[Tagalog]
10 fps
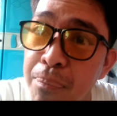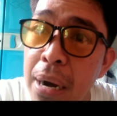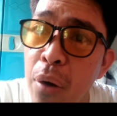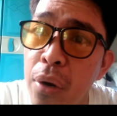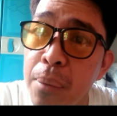
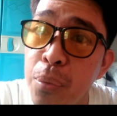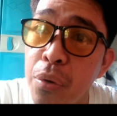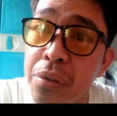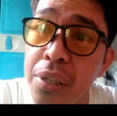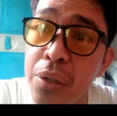bawal
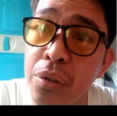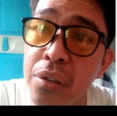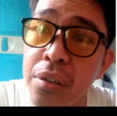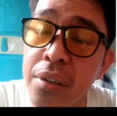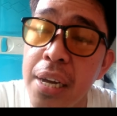po kasi
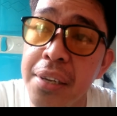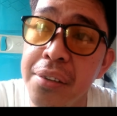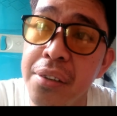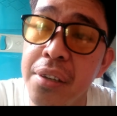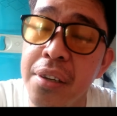yun guys
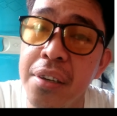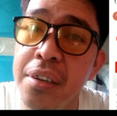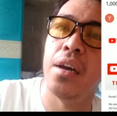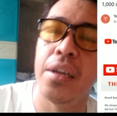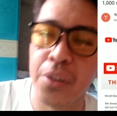
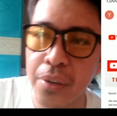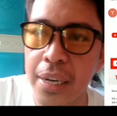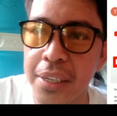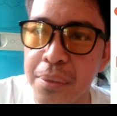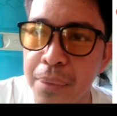so
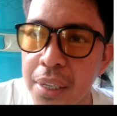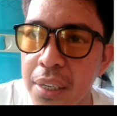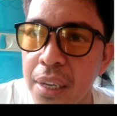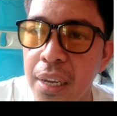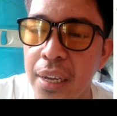guys may